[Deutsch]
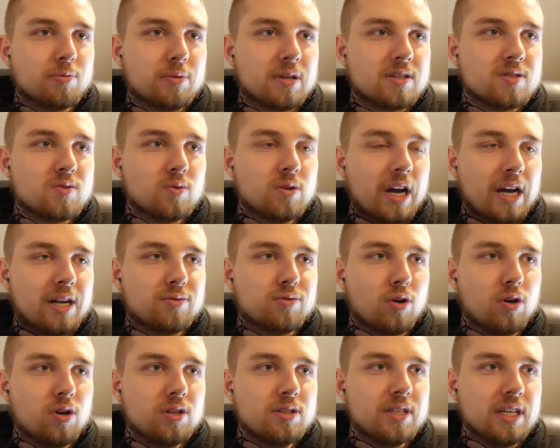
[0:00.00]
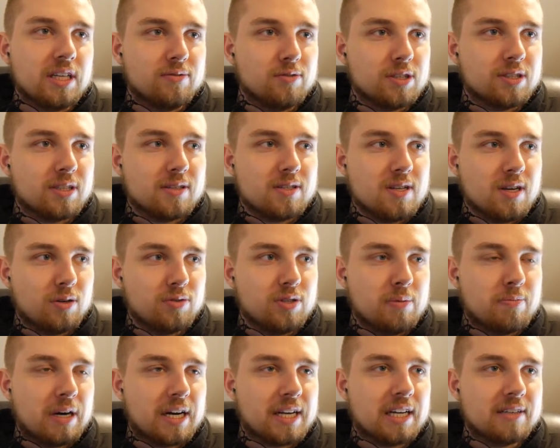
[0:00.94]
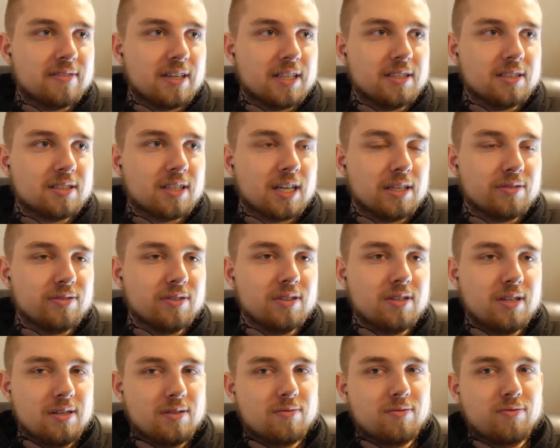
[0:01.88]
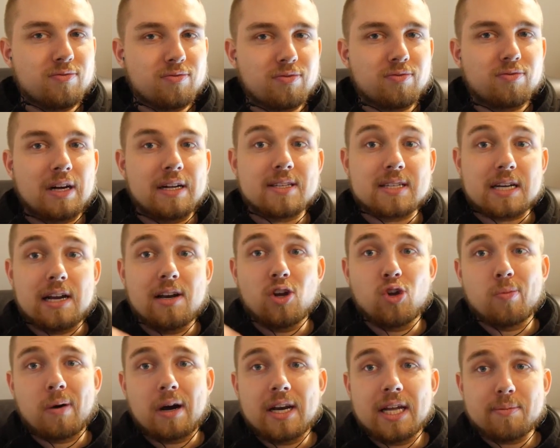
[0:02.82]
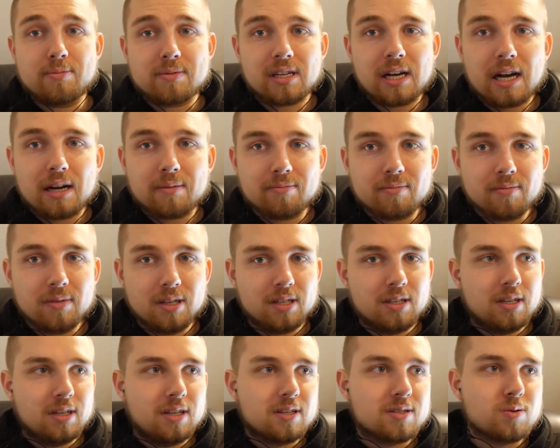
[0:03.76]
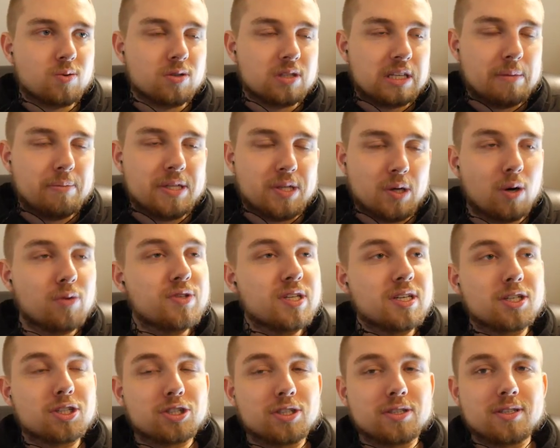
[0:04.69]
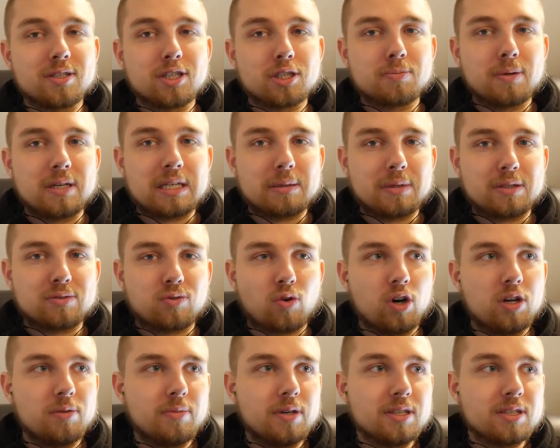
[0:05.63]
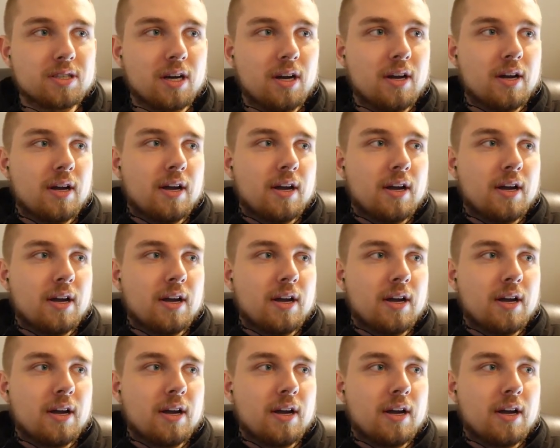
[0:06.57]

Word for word: ob das so ein Ein-Folgen-Ding wird, dass sie auf die Padawane treffen, die, falls alle überlebt haben. So, da bin ich auch auf die Geschichte gespannt, aber freut mich.